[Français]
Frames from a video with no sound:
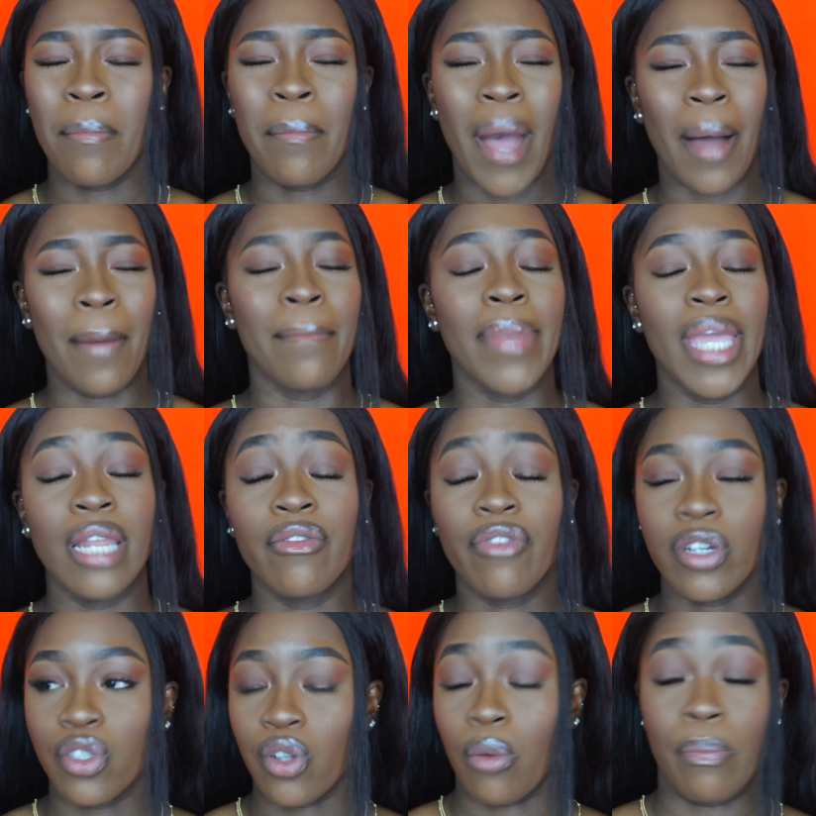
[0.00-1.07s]
par mail, enfin
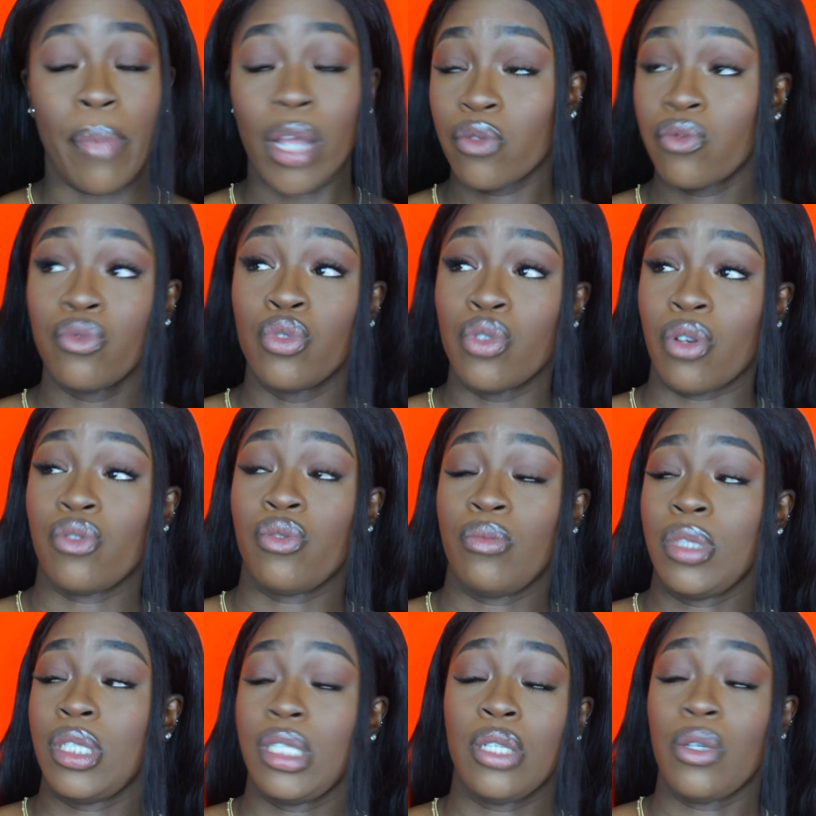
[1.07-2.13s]
genre partout genre je
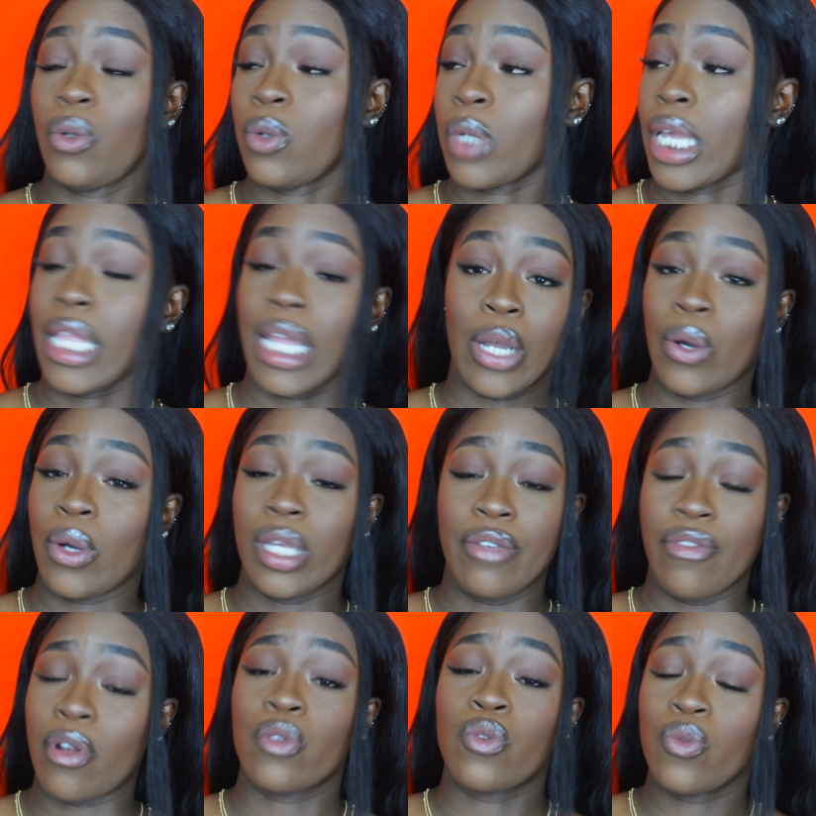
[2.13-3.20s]
me dis ok d'accord ils
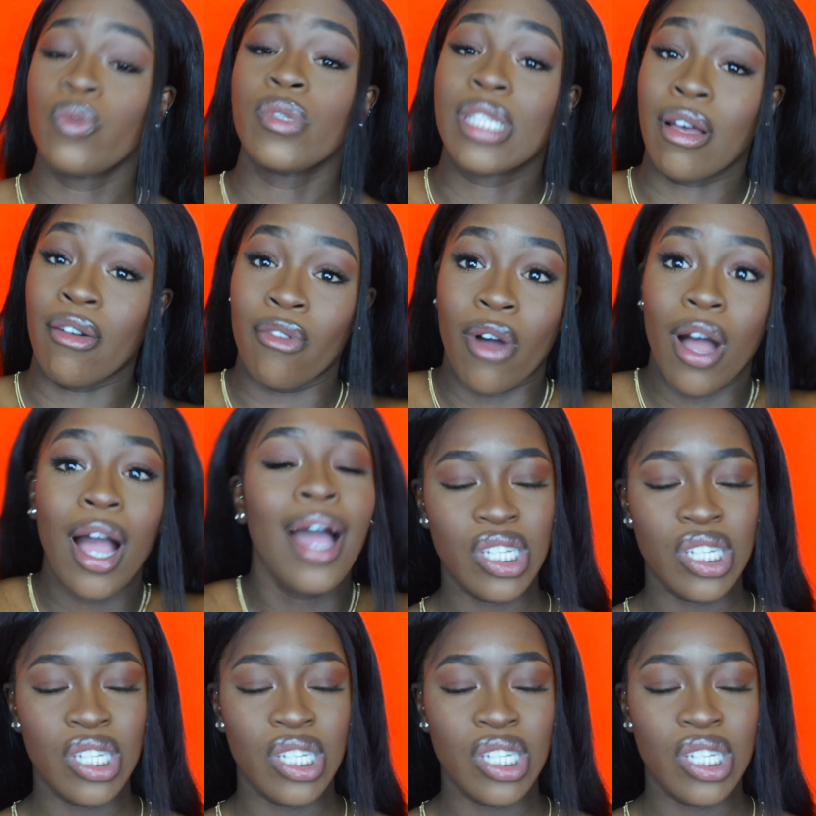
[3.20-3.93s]
veulent tout savoir.